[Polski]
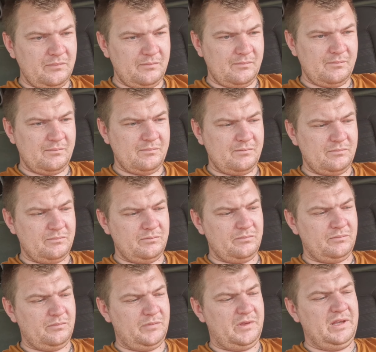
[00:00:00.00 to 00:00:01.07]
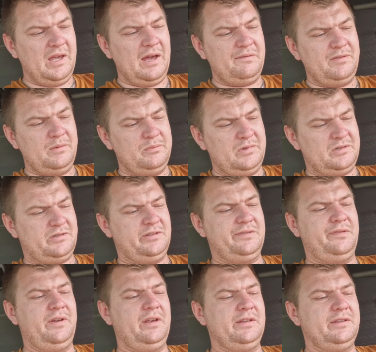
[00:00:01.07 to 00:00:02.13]
Mm, ja wiem też
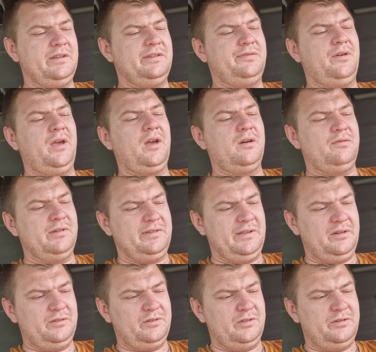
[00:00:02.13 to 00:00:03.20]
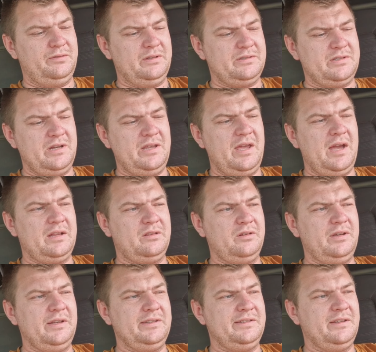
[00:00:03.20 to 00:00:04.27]
ze swojego własnego doświadczenia, jak to
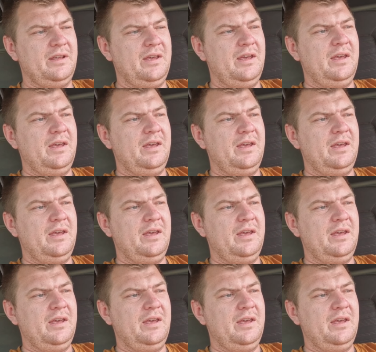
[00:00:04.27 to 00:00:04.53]
jest,